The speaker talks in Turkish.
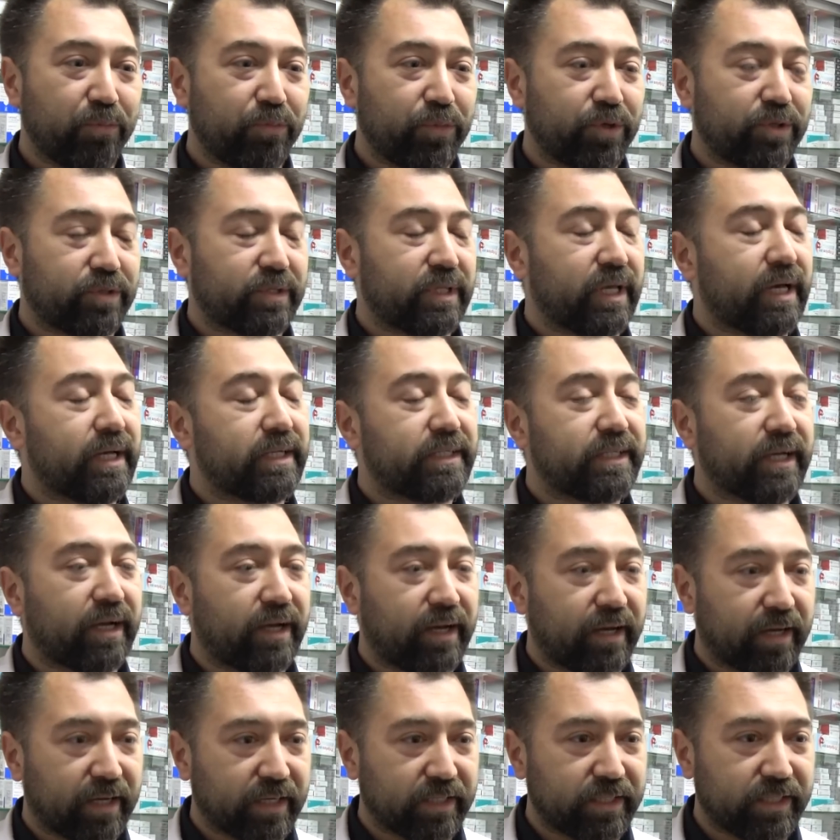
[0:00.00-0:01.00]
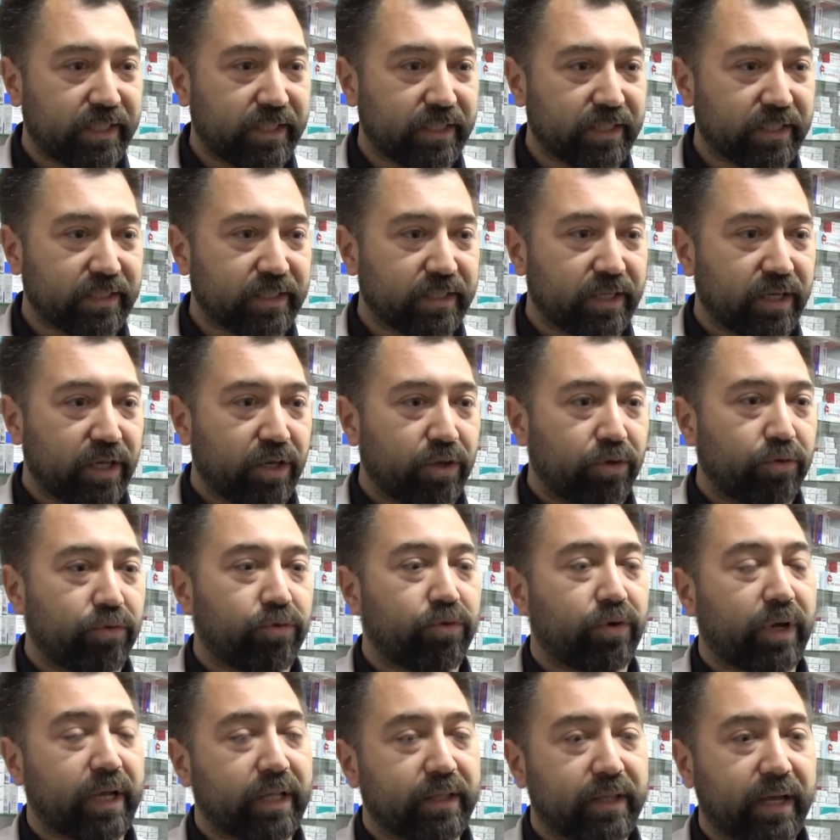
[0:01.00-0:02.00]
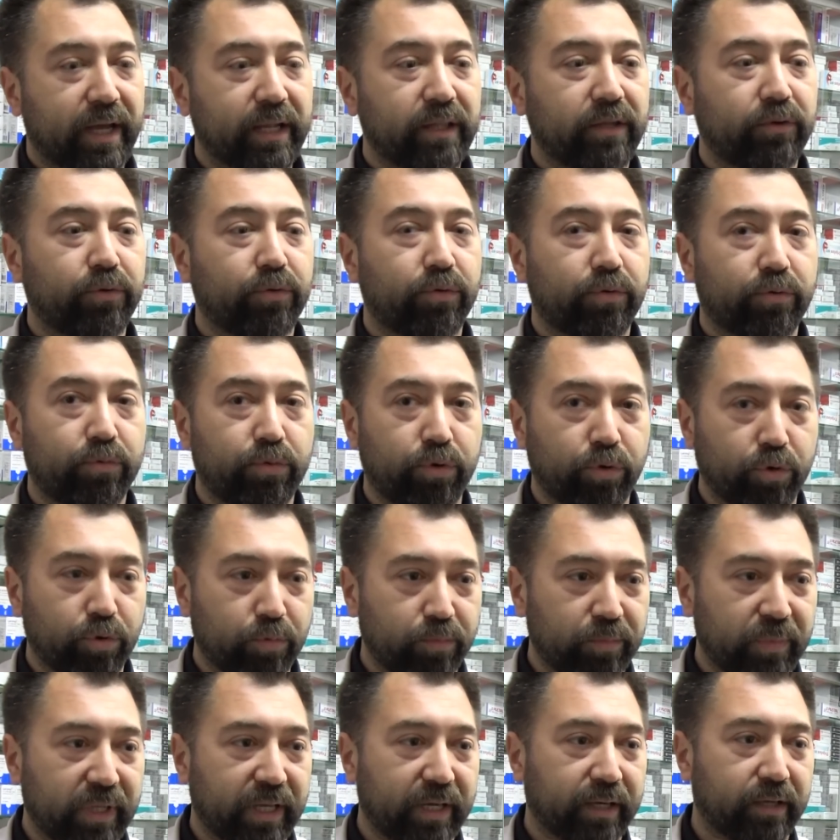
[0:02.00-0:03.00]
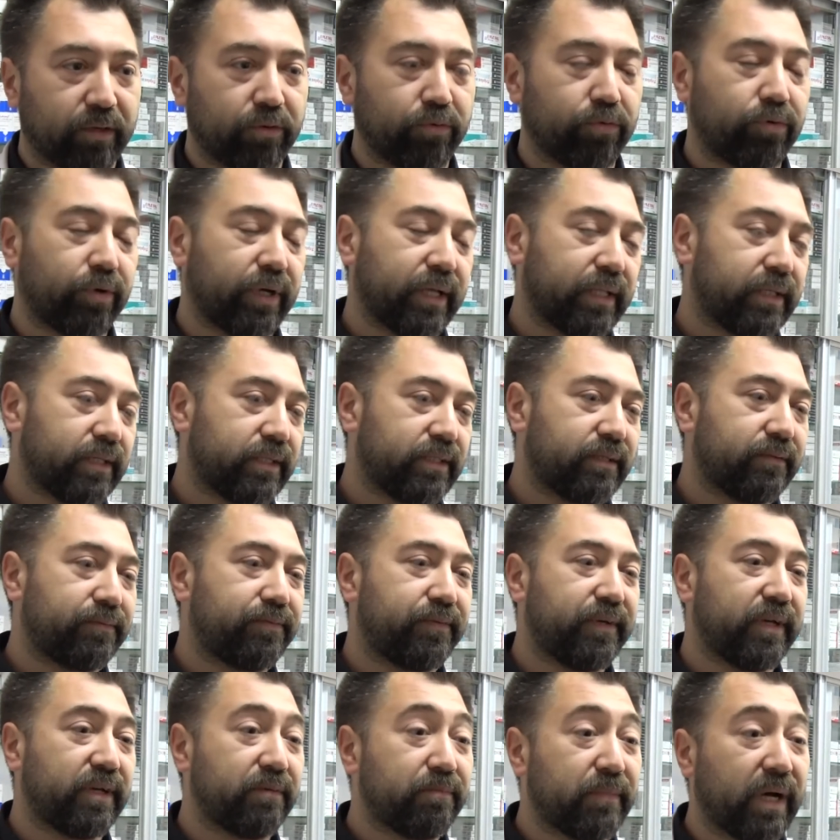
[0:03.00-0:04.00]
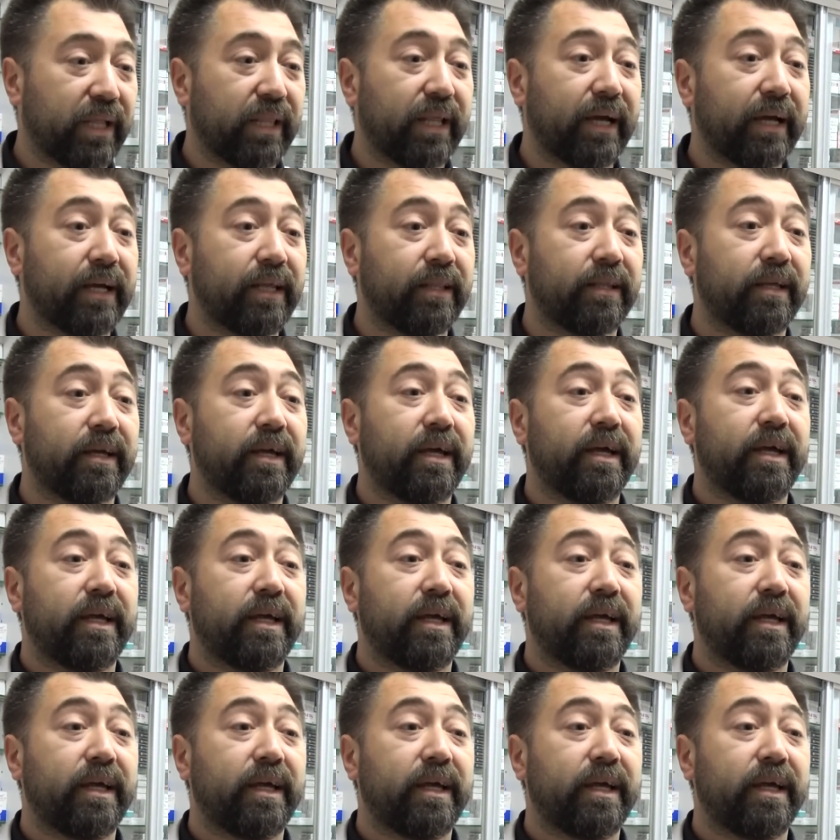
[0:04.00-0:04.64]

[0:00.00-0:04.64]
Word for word: Biz sadece aracıyız. Üreten kurumların, üretici firmaların